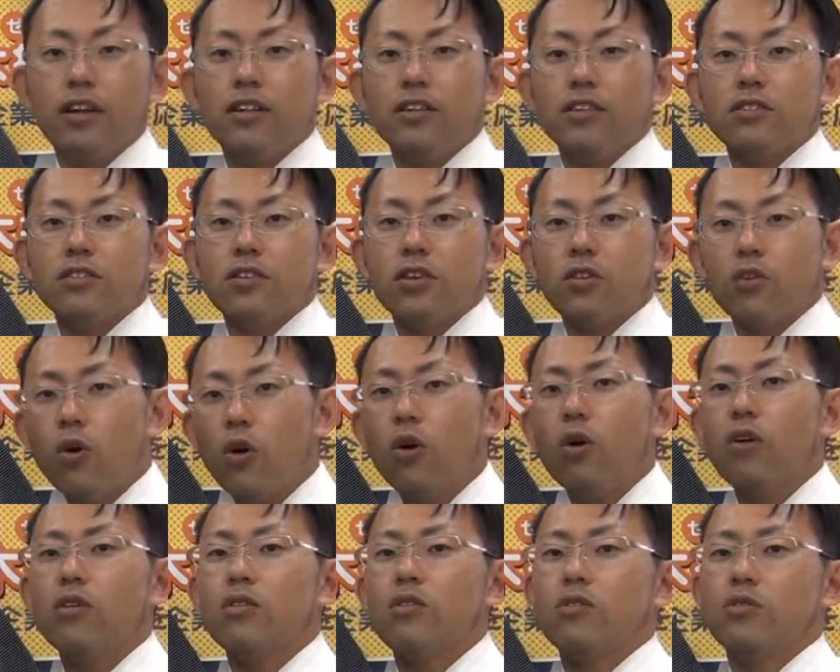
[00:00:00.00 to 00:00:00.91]
なんですけ
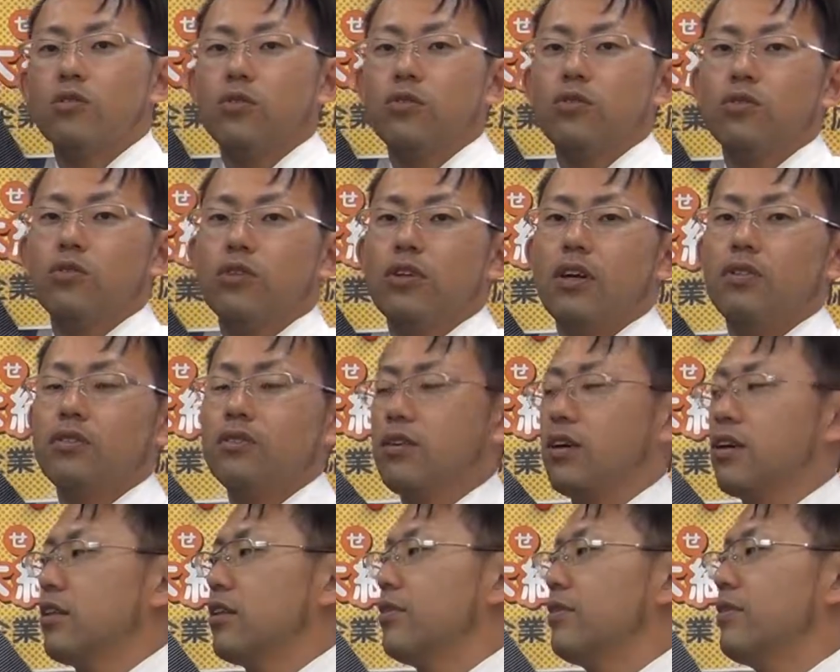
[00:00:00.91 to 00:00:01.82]
どそういう素材を
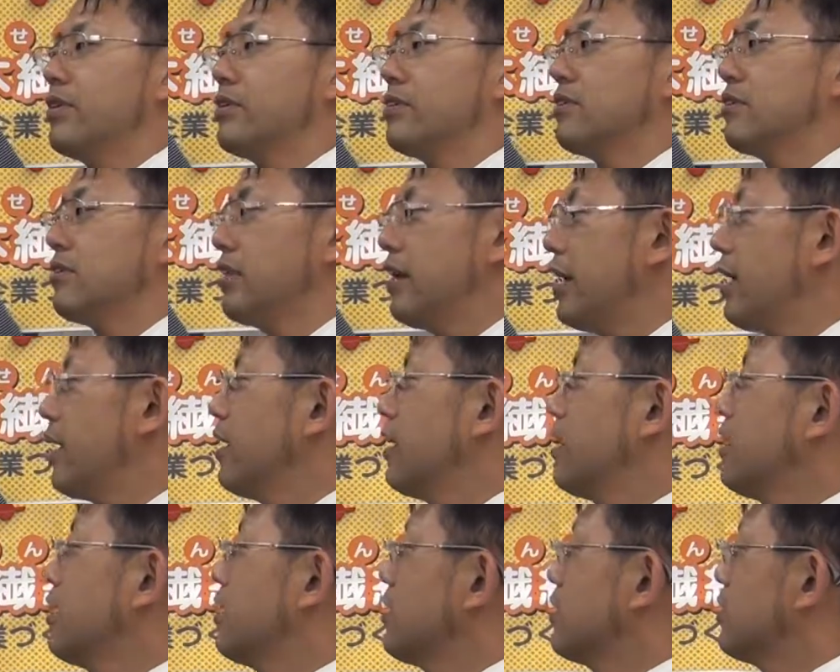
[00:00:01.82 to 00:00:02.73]
使ってますんで
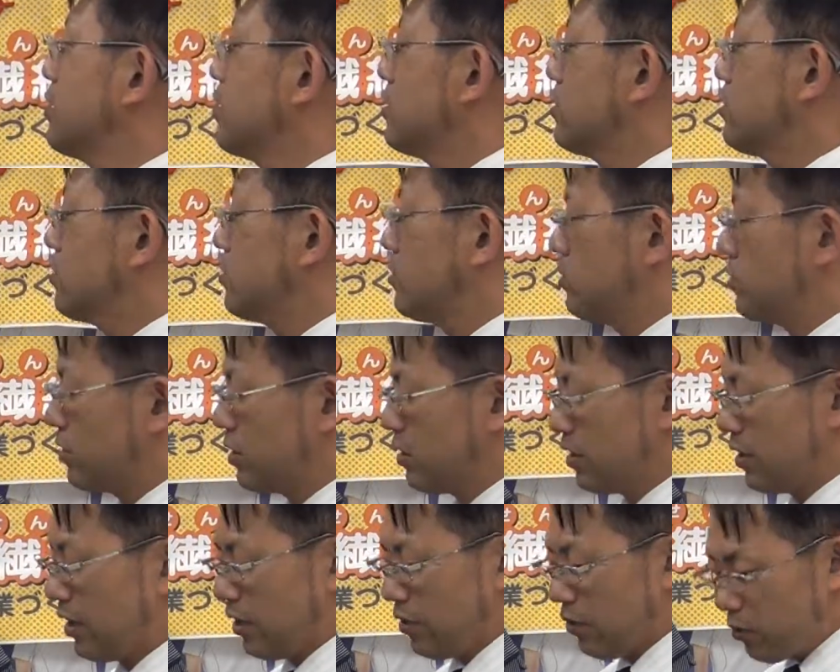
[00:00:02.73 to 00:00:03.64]
通
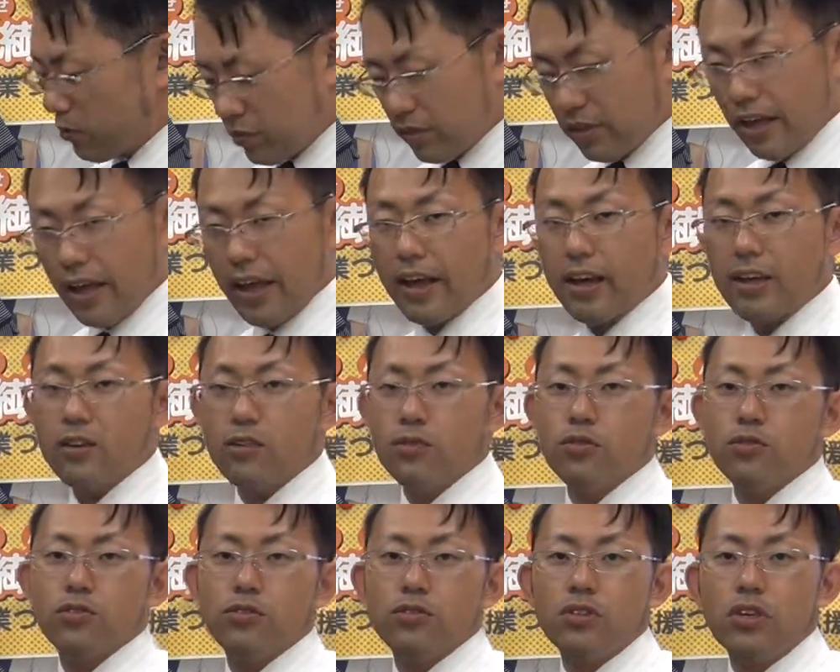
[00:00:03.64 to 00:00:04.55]
気が良くて吸
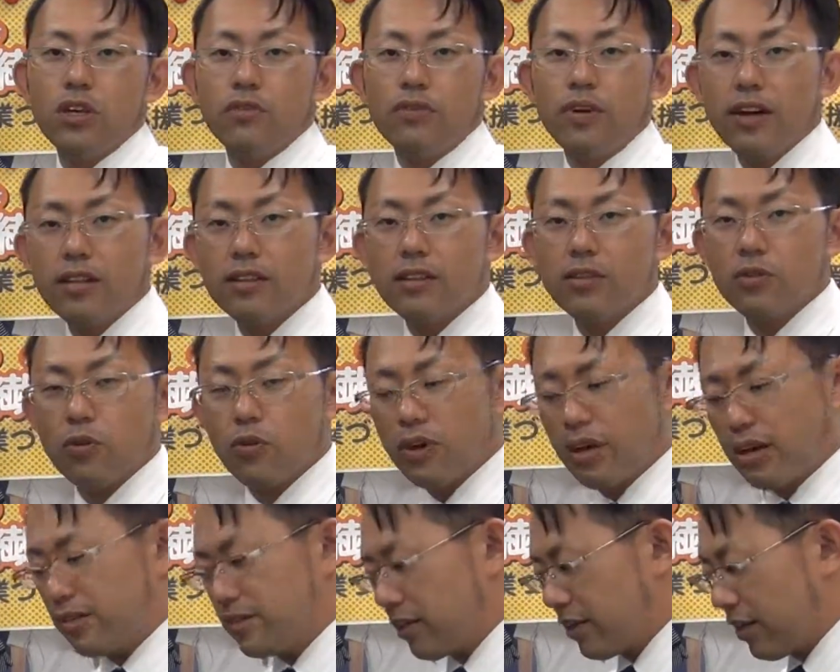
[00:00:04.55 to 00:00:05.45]
水性もあって速
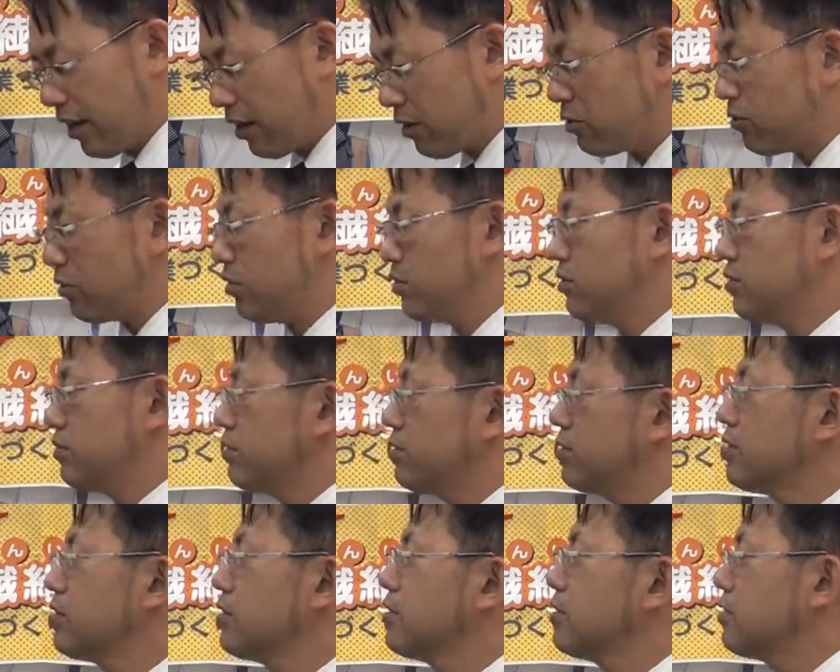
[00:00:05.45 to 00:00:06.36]
乾性があるという
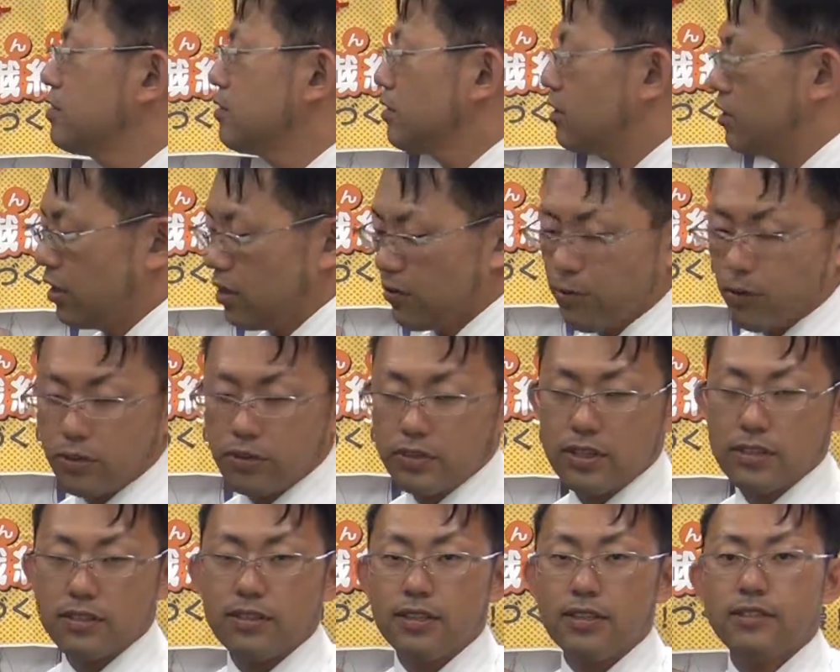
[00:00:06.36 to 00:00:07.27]

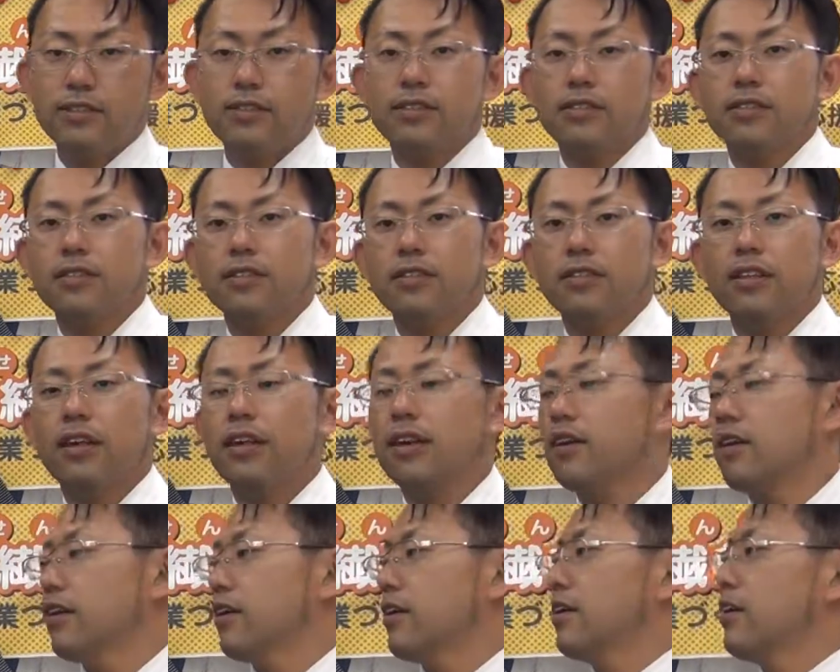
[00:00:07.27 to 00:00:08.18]
ポールシャツですで、
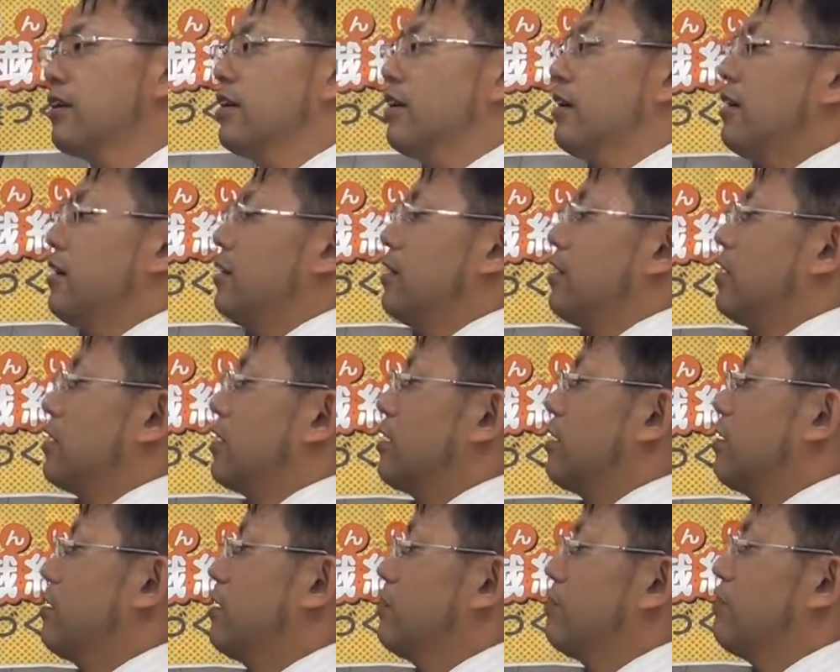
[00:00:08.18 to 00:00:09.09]

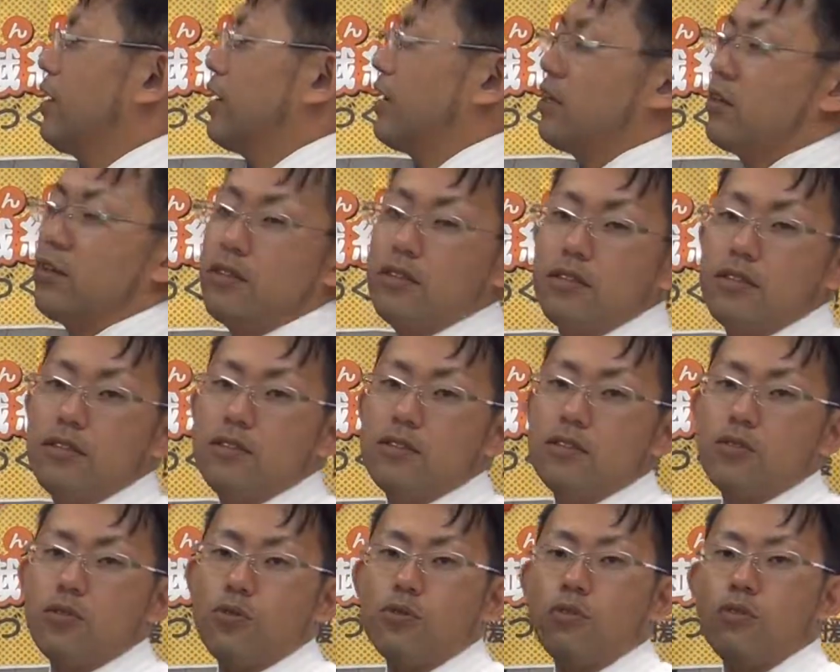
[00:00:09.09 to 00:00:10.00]
えー、マリン
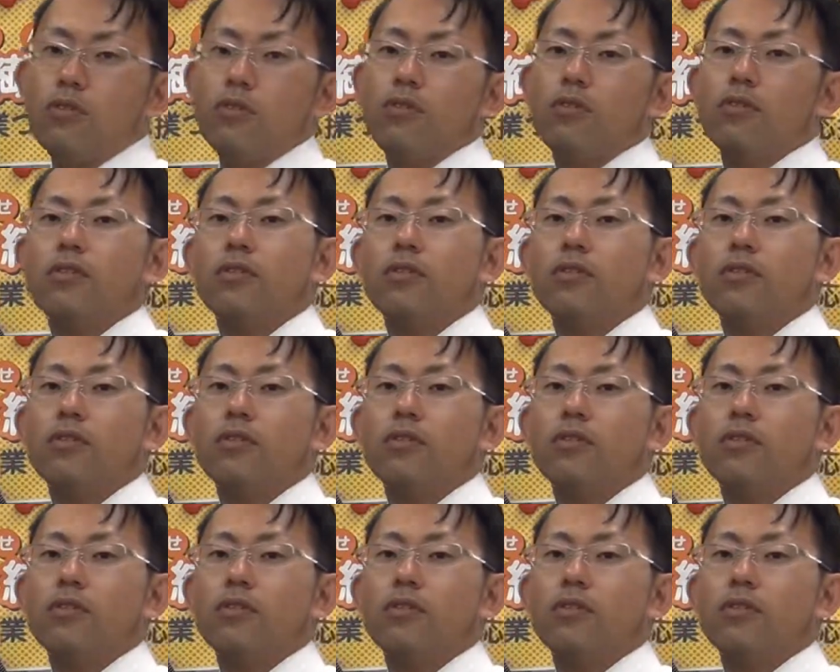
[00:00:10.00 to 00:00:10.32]
調の